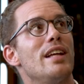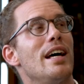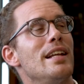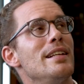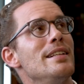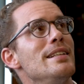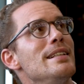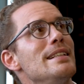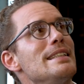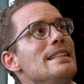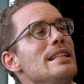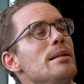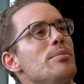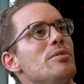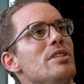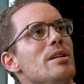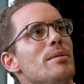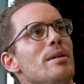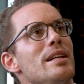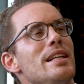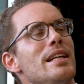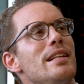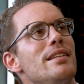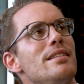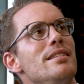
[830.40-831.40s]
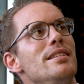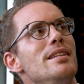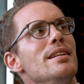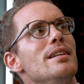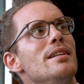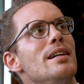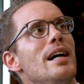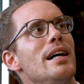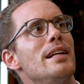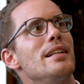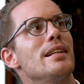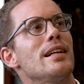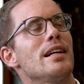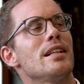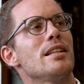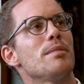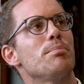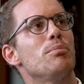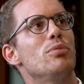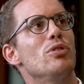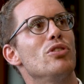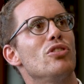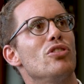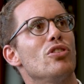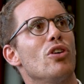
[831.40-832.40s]
dann gibt es aber jetzt hier eine ganz
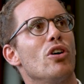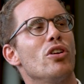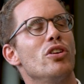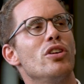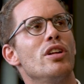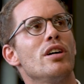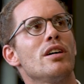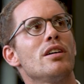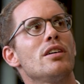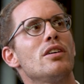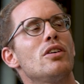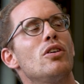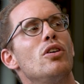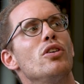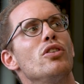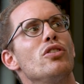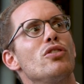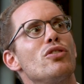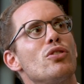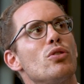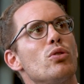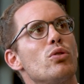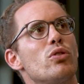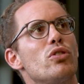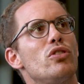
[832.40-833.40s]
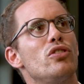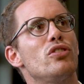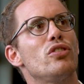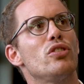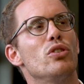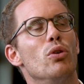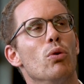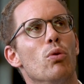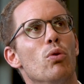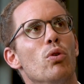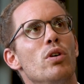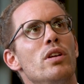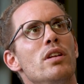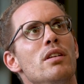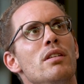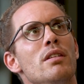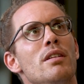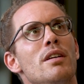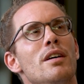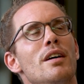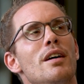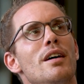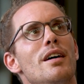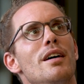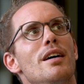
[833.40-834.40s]
besondere Konstruktion,
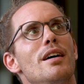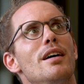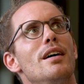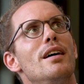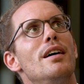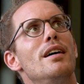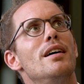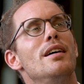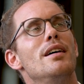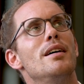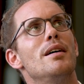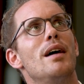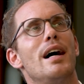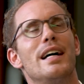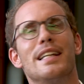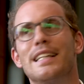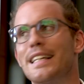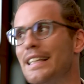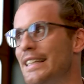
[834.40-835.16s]
äh, ein